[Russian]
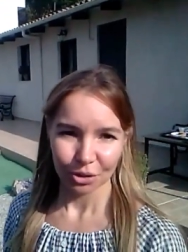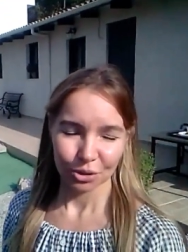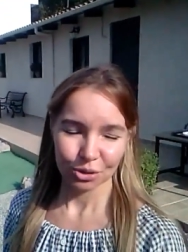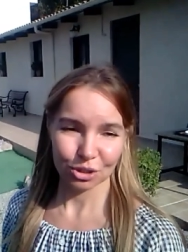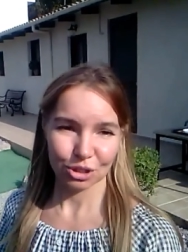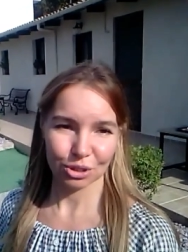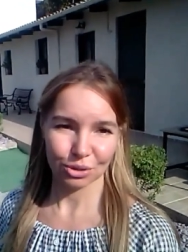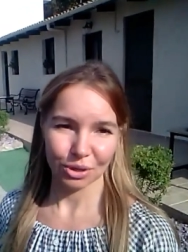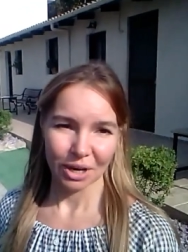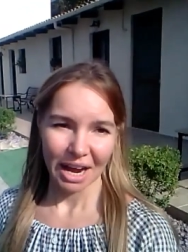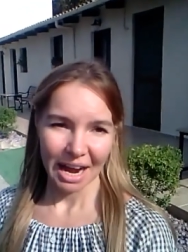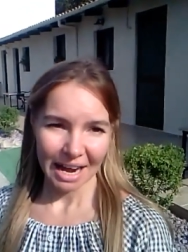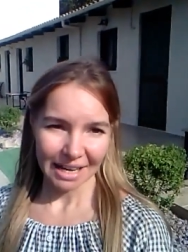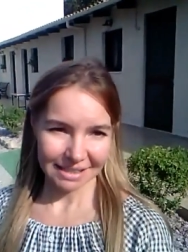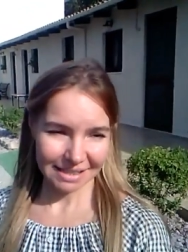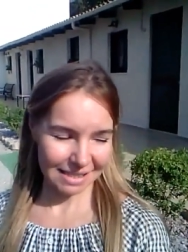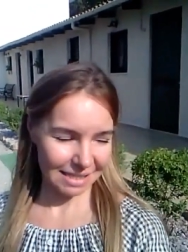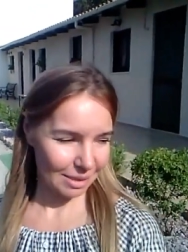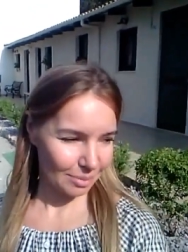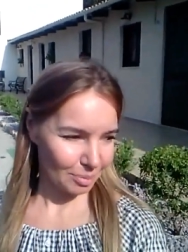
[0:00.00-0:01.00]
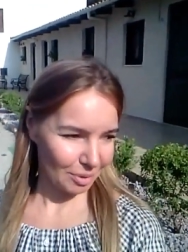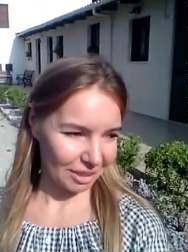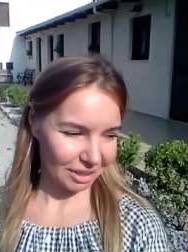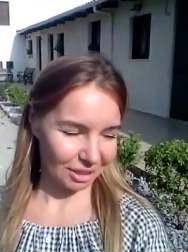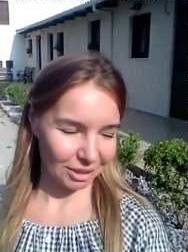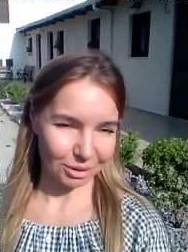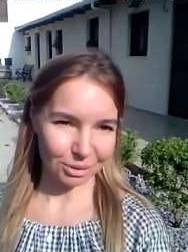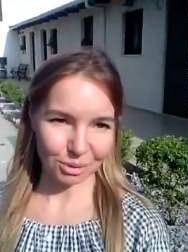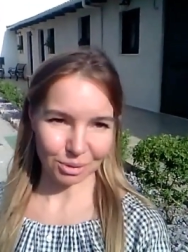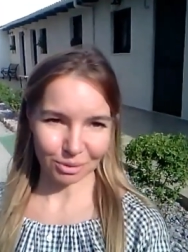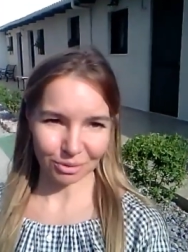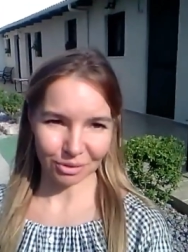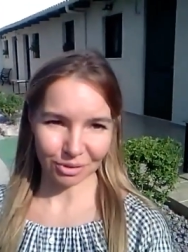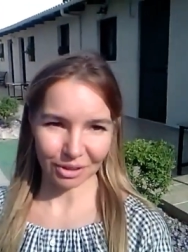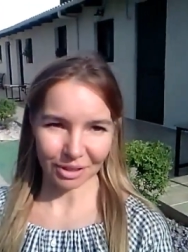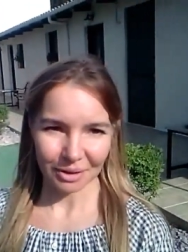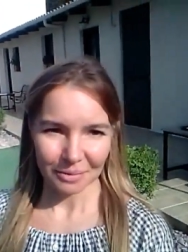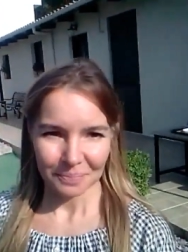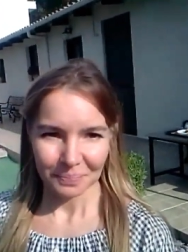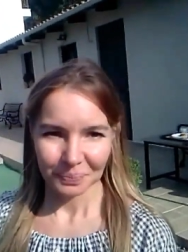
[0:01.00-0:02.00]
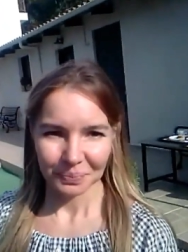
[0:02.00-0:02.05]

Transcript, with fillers: то что отсыпка такого